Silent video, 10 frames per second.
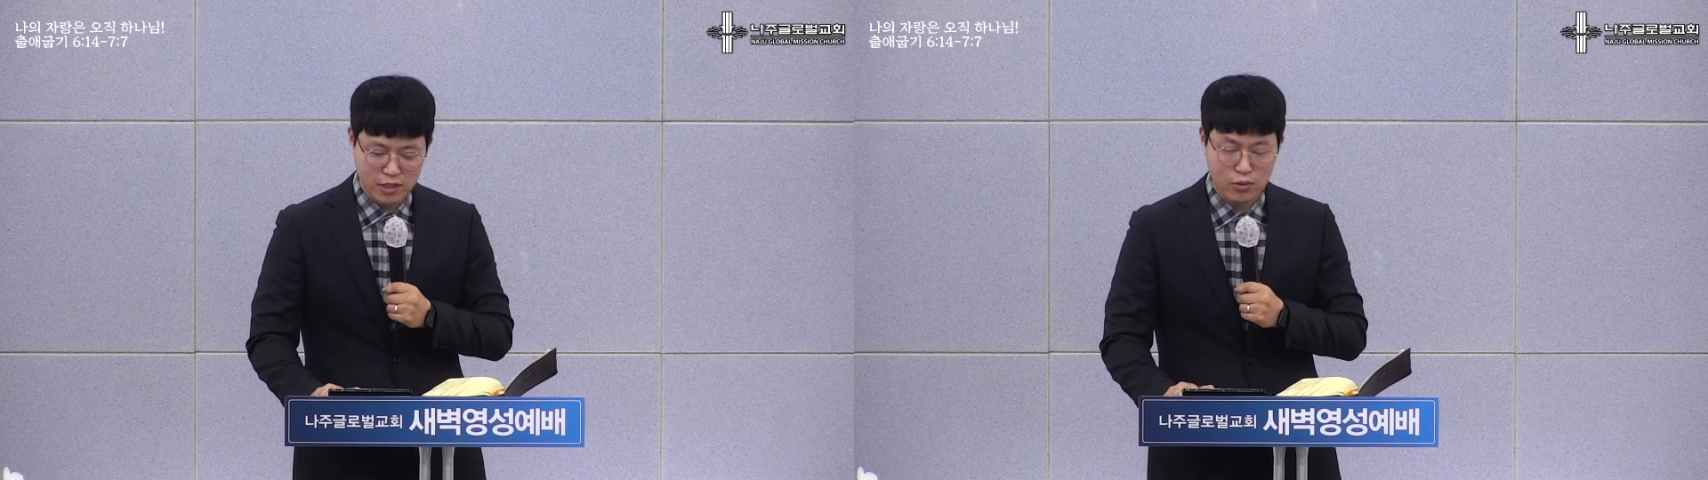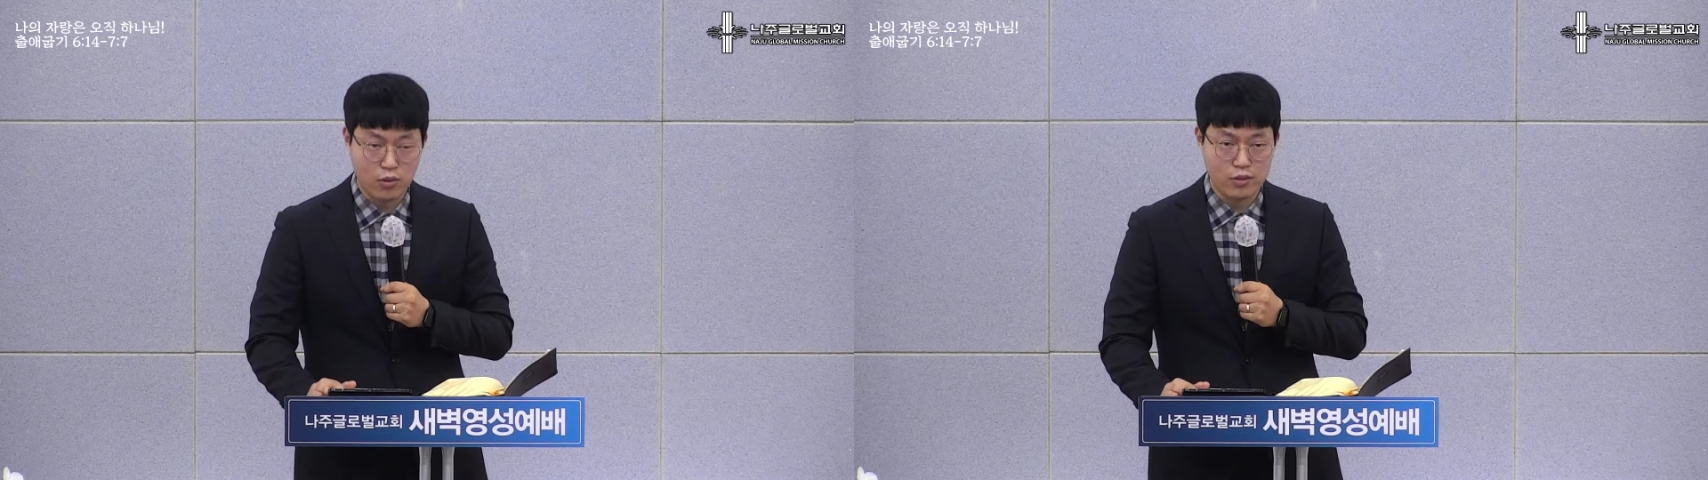
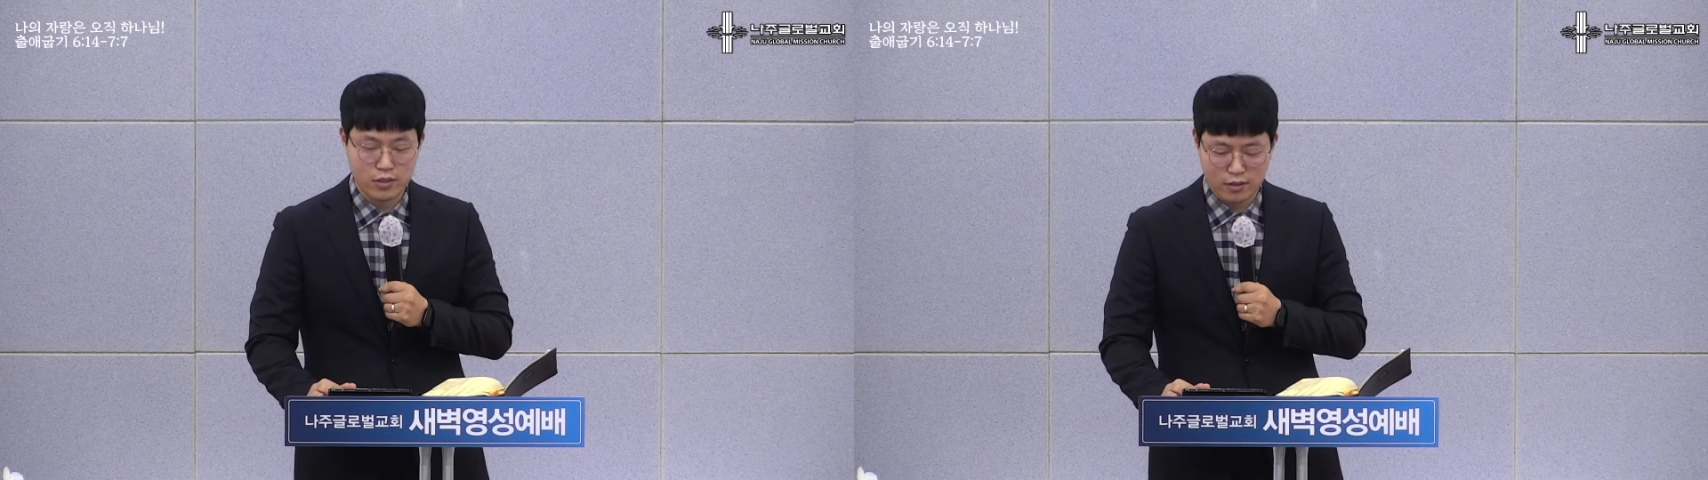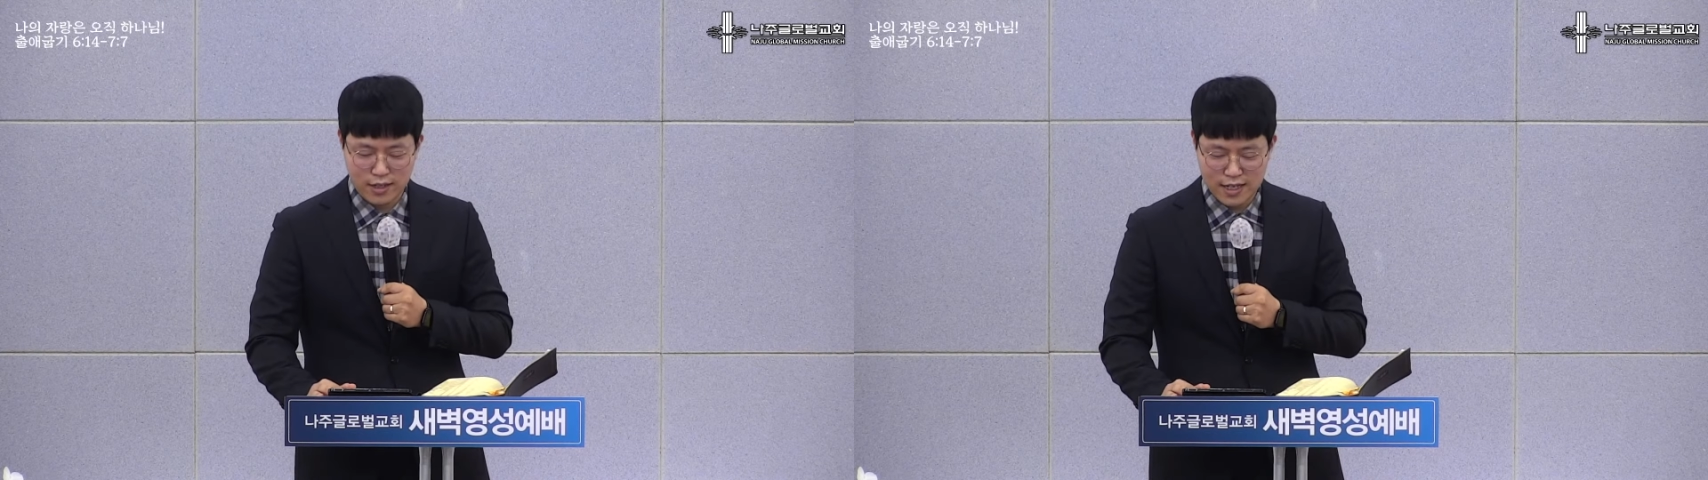
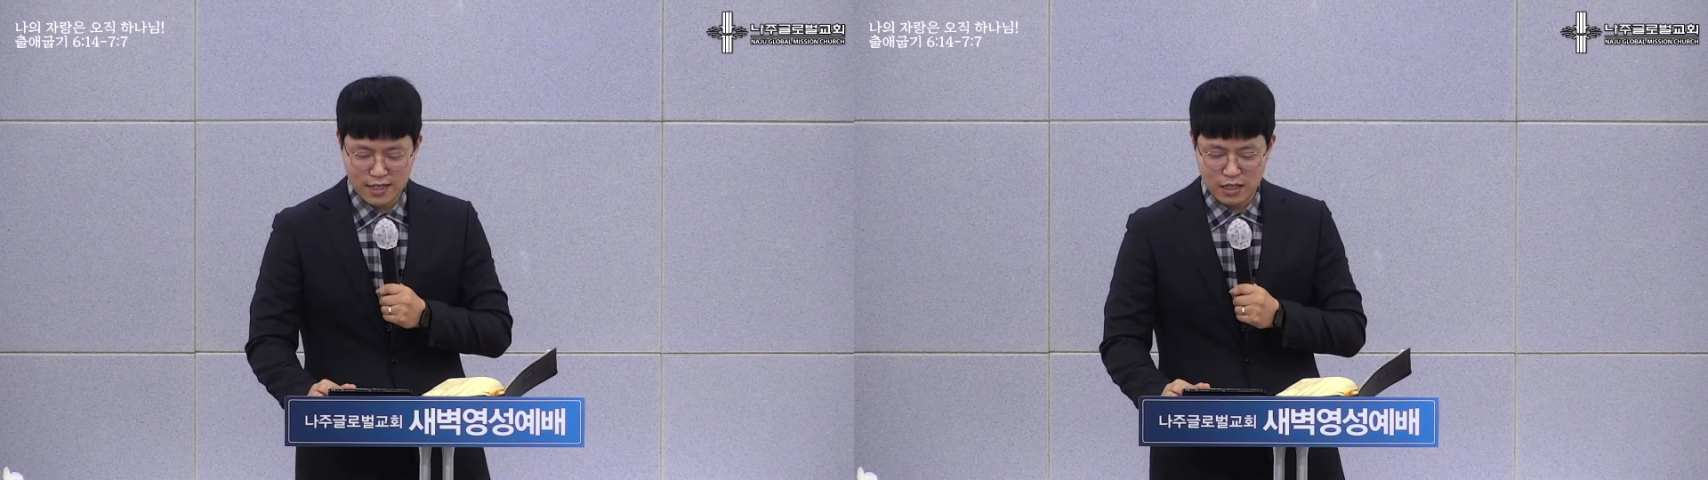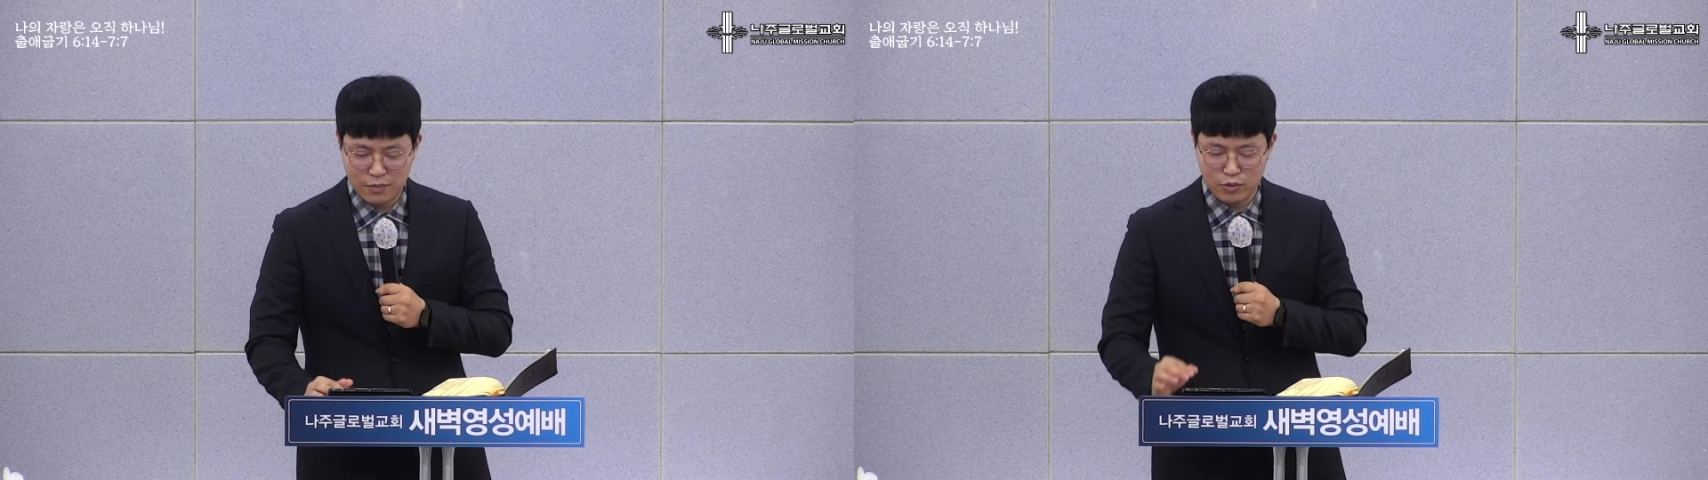자들로서
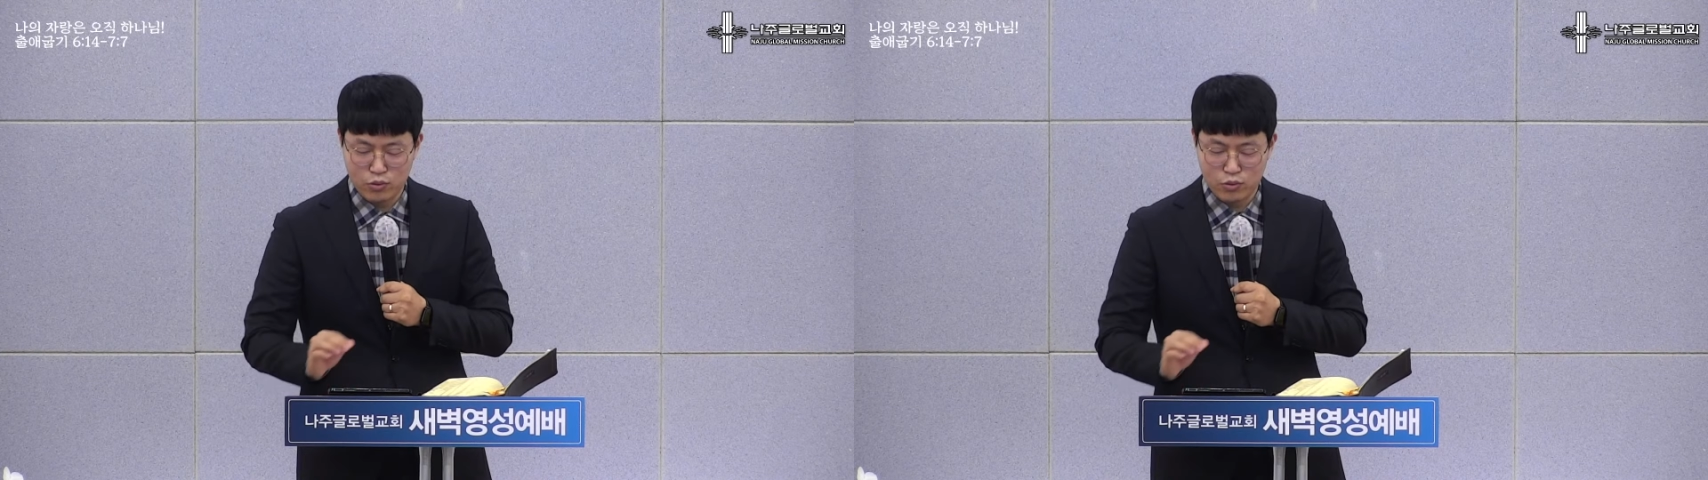하나님이